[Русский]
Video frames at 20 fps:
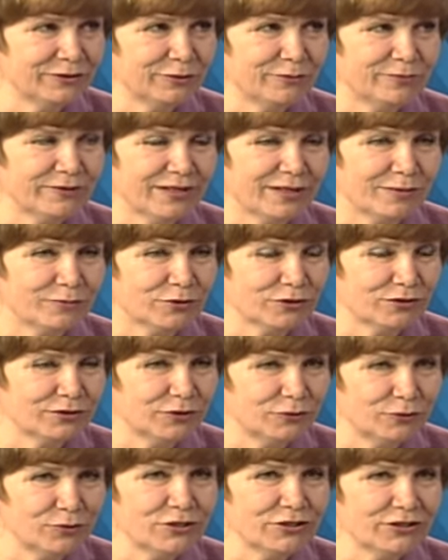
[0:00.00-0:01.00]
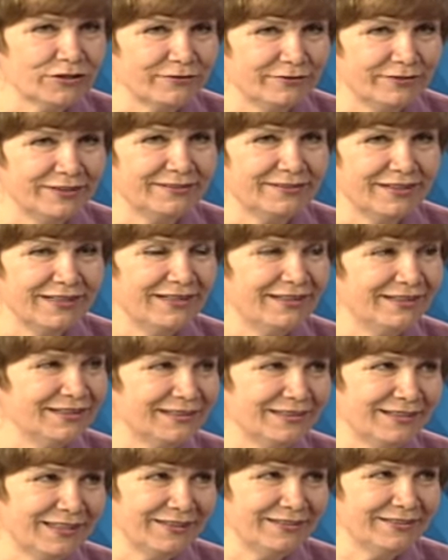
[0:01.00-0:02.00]
чтобы как можно дольше вы
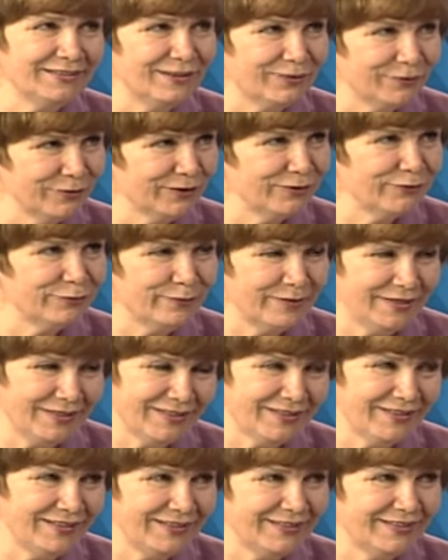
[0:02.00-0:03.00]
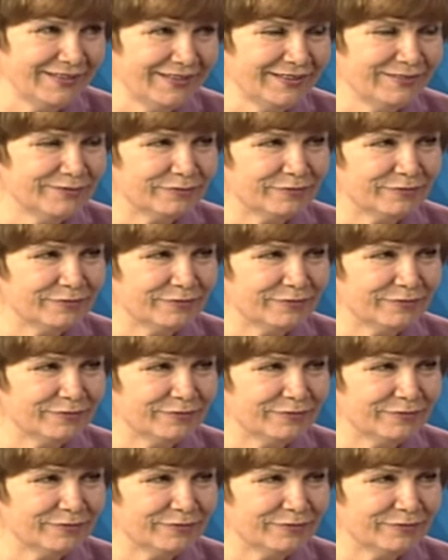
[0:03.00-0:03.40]
не знали дороги в поликлинике.